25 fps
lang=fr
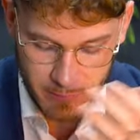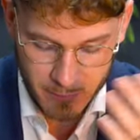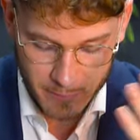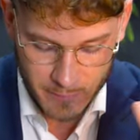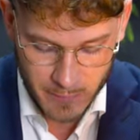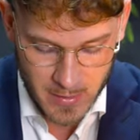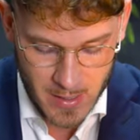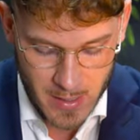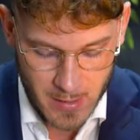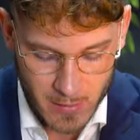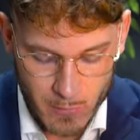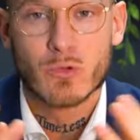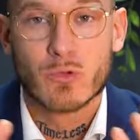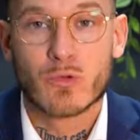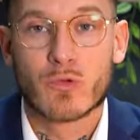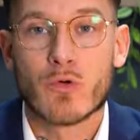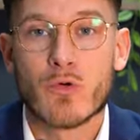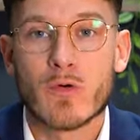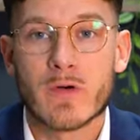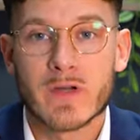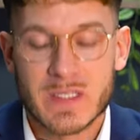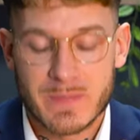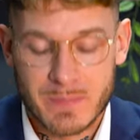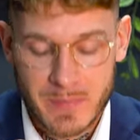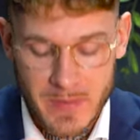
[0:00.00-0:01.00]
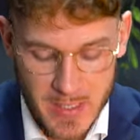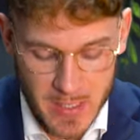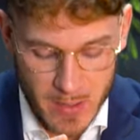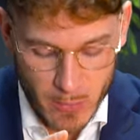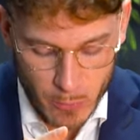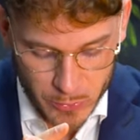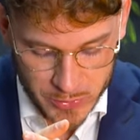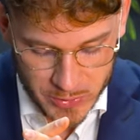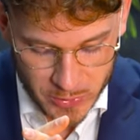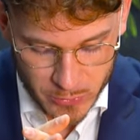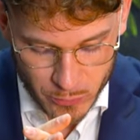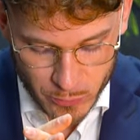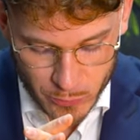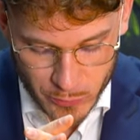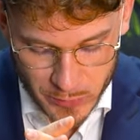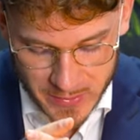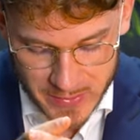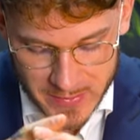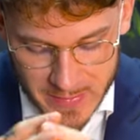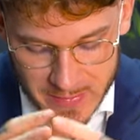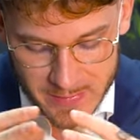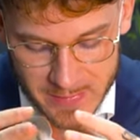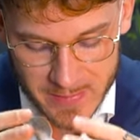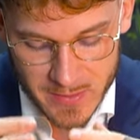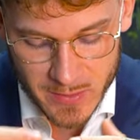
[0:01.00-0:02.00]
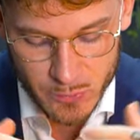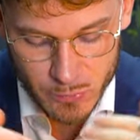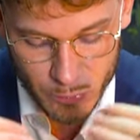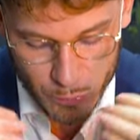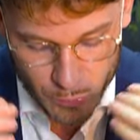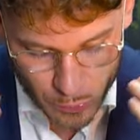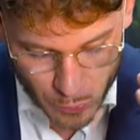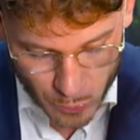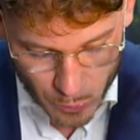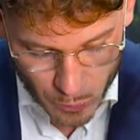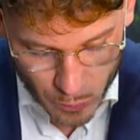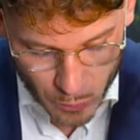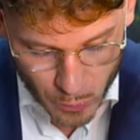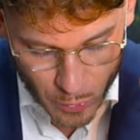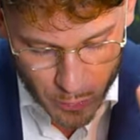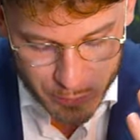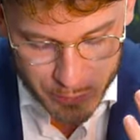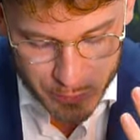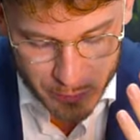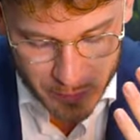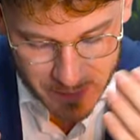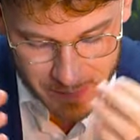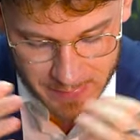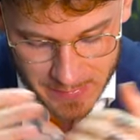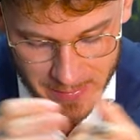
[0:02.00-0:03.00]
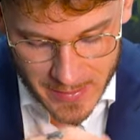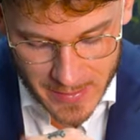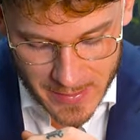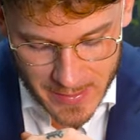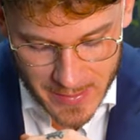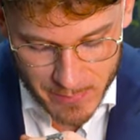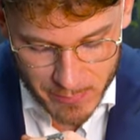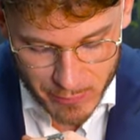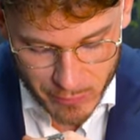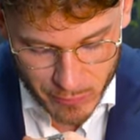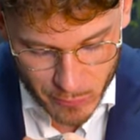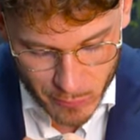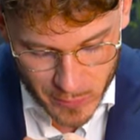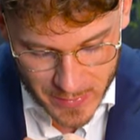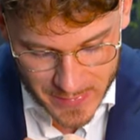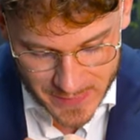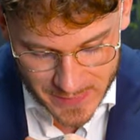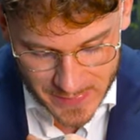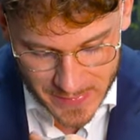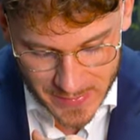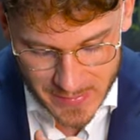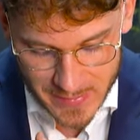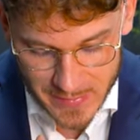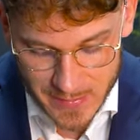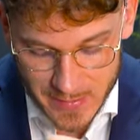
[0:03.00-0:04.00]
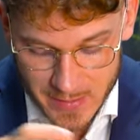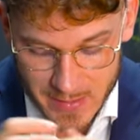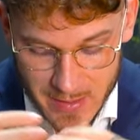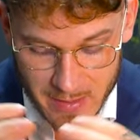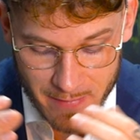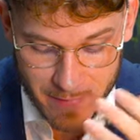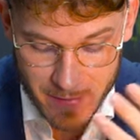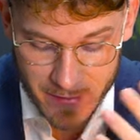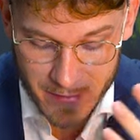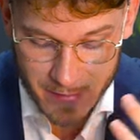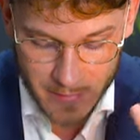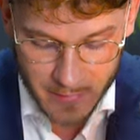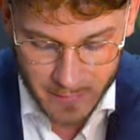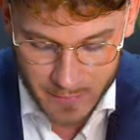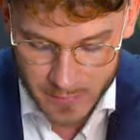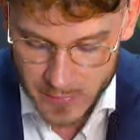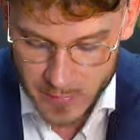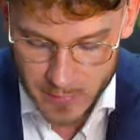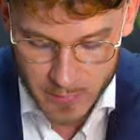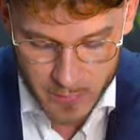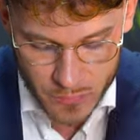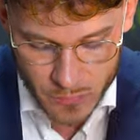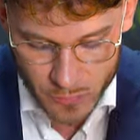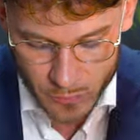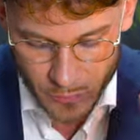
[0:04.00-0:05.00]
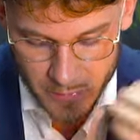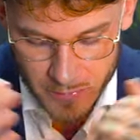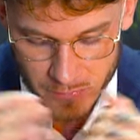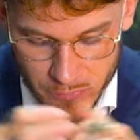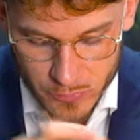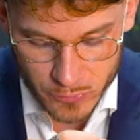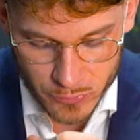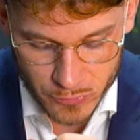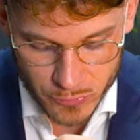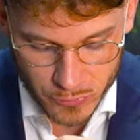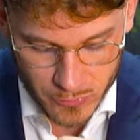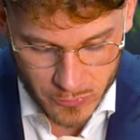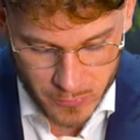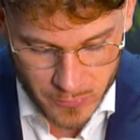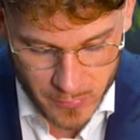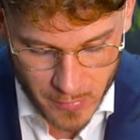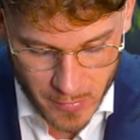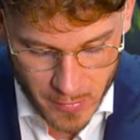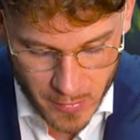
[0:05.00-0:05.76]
Donc voilà. Donc gros respect à Roger Dubuis qui sait toujours repousser les prouesses techniques avec des finitions qui sont juste et